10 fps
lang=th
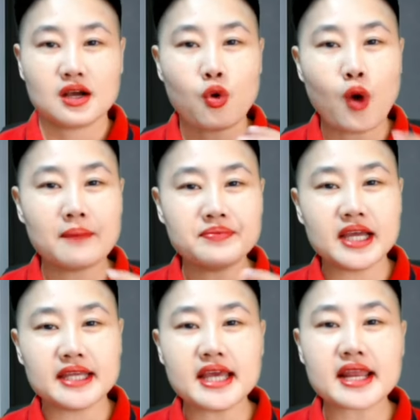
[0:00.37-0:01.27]
ความเหนื่อย
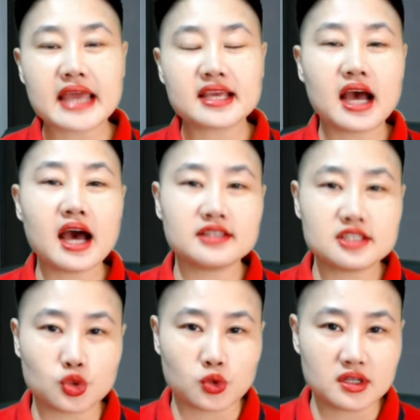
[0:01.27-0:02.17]
ที่ไร้ค่าที่สุ
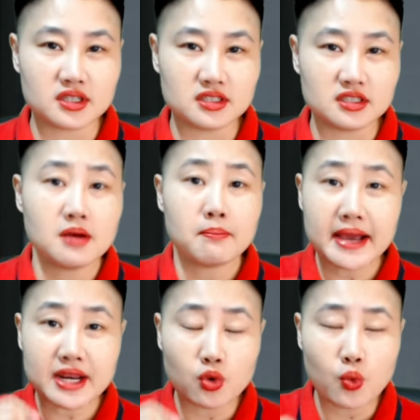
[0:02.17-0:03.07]
ดก็คือ ไม่
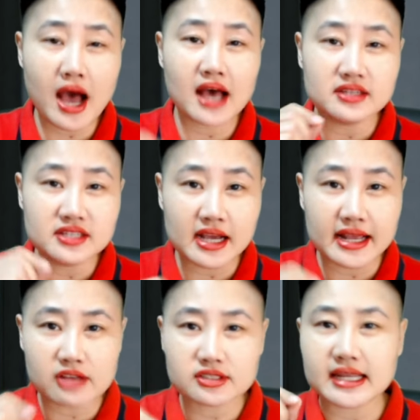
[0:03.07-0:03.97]
รู้ว่าเหนื่อยแล้
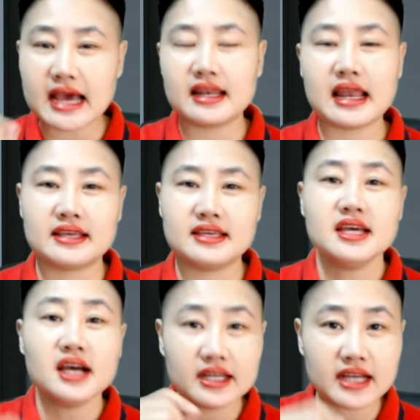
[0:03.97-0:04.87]
วจะได้อะไร
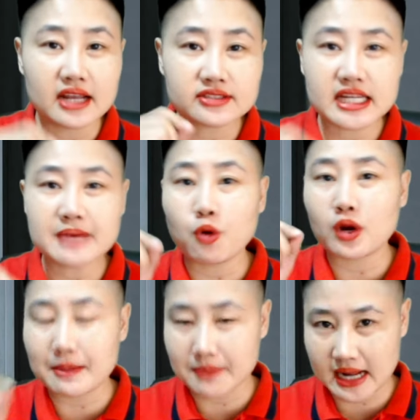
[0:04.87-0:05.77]
เหนื่อยแล้วจะได้ผลลั
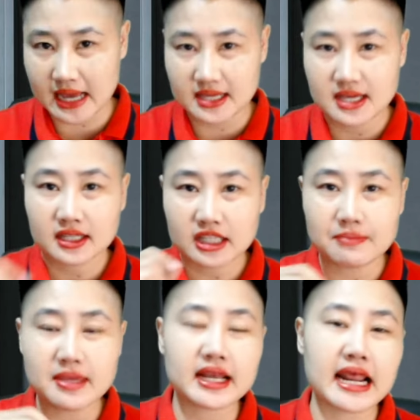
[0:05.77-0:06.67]
พธ์อะไร ทำให้
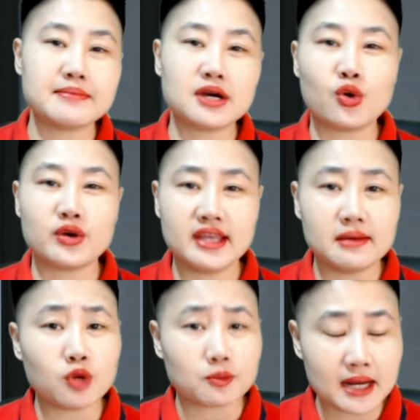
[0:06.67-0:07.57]
ใครบางคนเนี่ยหม
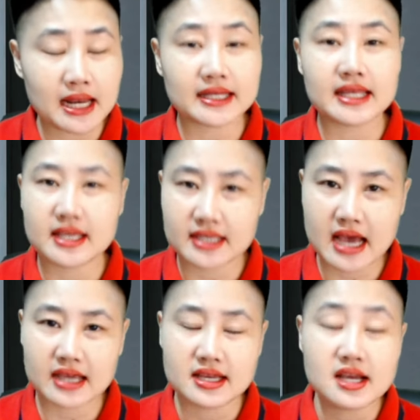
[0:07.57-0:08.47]
ดพลังได้ง่าย
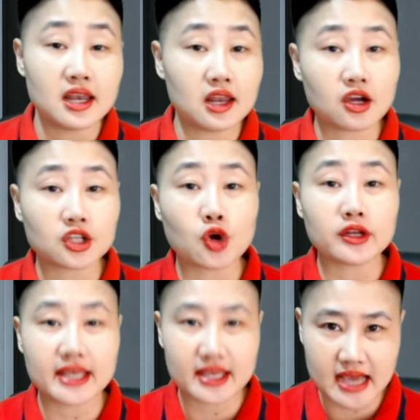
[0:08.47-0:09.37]
ๆ แล้วก็ท้อได้
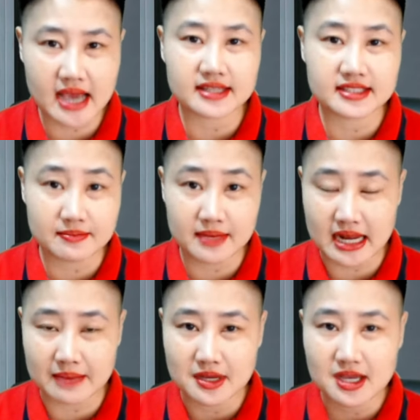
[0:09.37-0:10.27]
ง่าย ๆ จริงไหมครับ
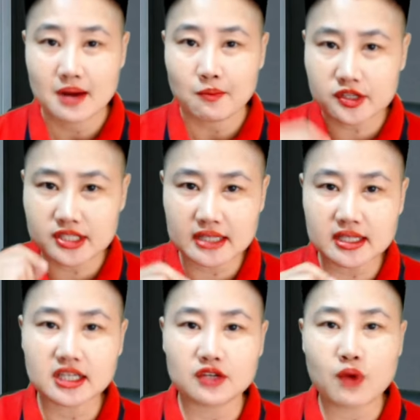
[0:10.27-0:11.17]
เพราะฉะนั้นถ้า
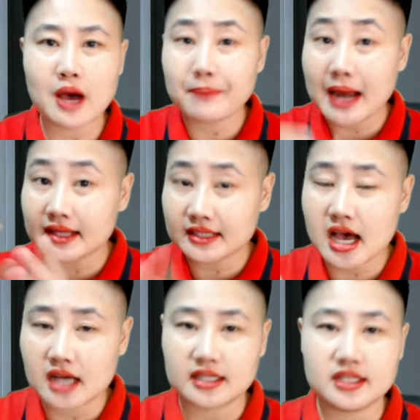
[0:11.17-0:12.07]
เกิดว่าปลายทาง
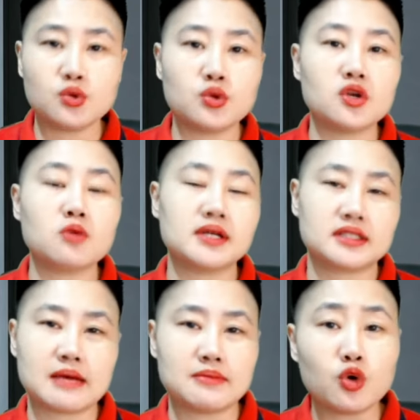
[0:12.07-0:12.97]
เนี่ยที่คุณลงมือ
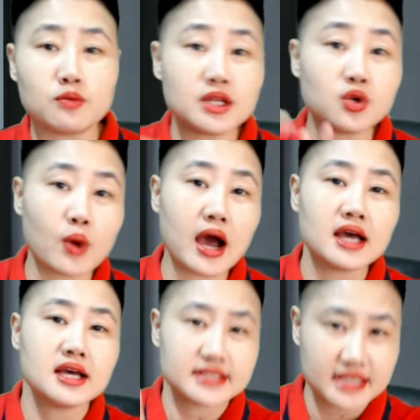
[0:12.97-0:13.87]
ทำแล้วคุณไม่รู้ว่า
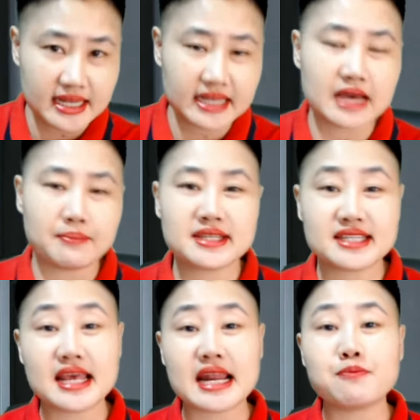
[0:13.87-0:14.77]
สิ่งนั้นน่ะมันจะ
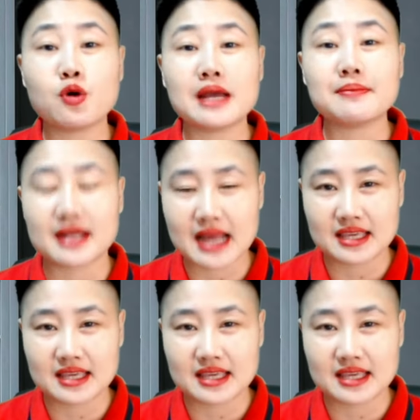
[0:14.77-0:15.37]
ได้รับผลลัพธ์อะไร